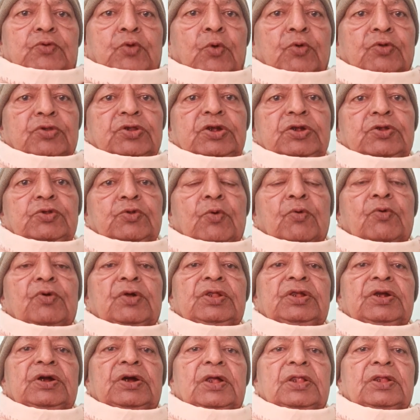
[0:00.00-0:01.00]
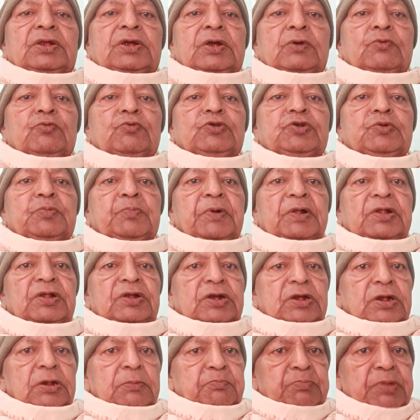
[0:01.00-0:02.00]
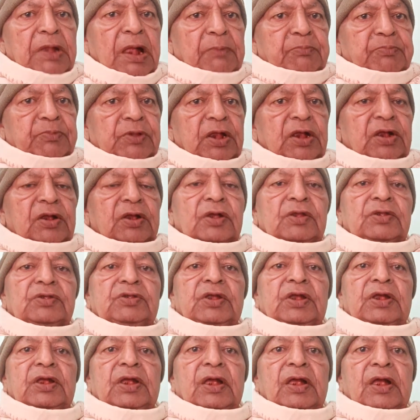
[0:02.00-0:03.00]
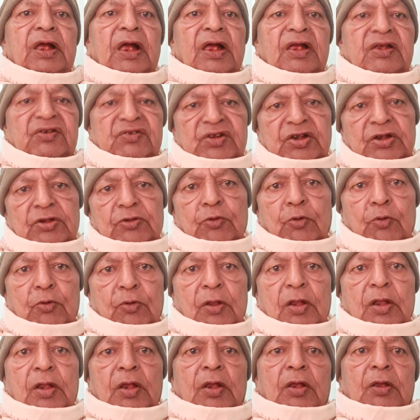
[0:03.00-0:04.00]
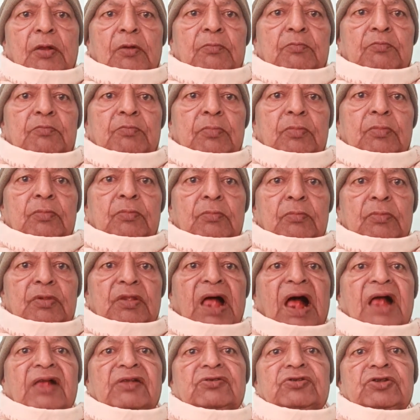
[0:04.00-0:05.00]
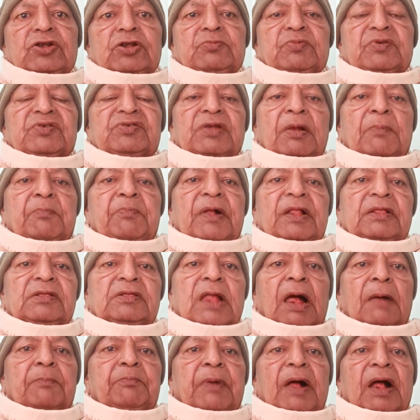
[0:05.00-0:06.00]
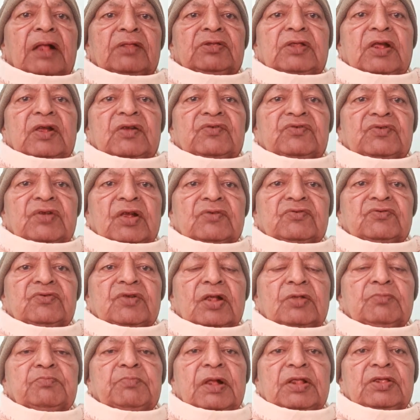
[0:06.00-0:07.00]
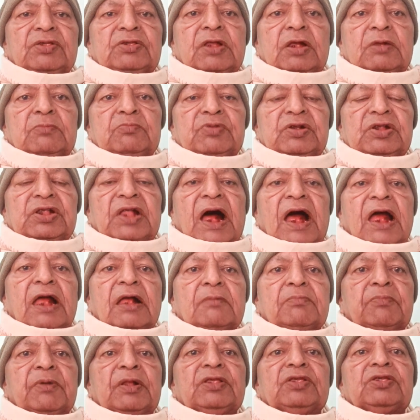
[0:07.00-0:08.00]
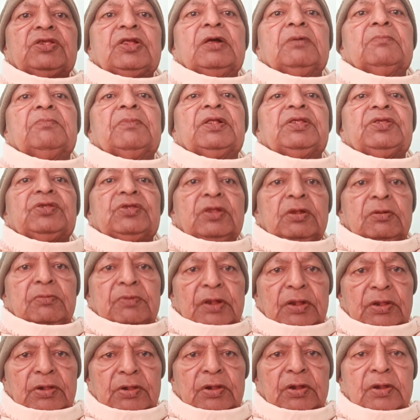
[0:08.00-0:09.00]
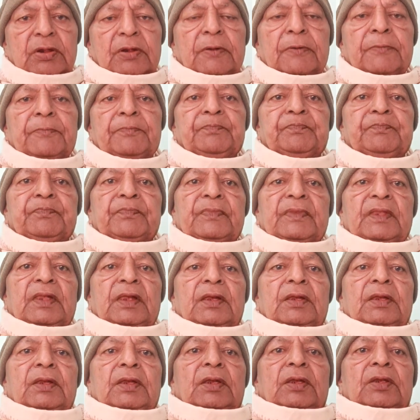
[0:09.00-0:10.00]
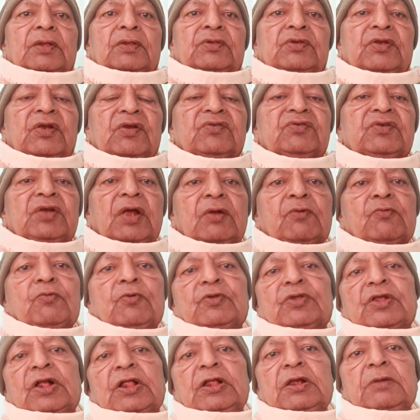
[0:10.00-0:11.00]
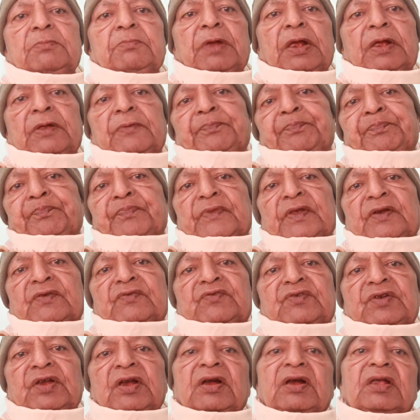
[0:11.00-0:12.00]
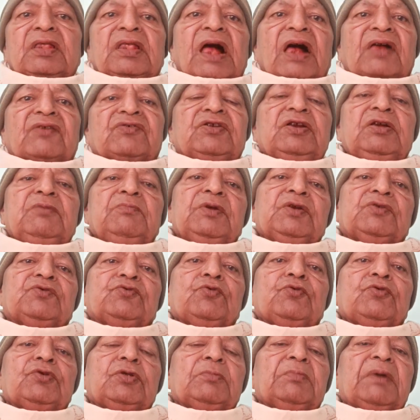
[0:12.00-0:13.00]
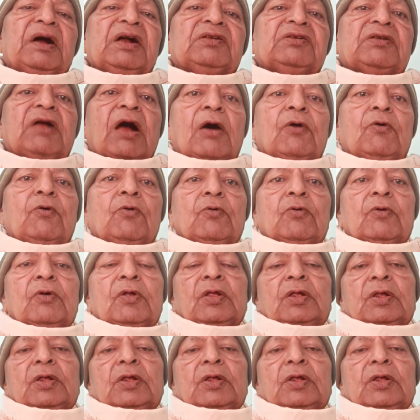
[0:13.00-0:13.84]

छोटी नौकरी करके उच्च पद की प्राप्ति करते हैं ऐसे लोग राजनीति में सफलता पाते हैं संसद बनते हैं विधायक बनते हैं मंत्री बनते हैं जिसके कुंडली में सिंह राशि में शुक्र बैठा हो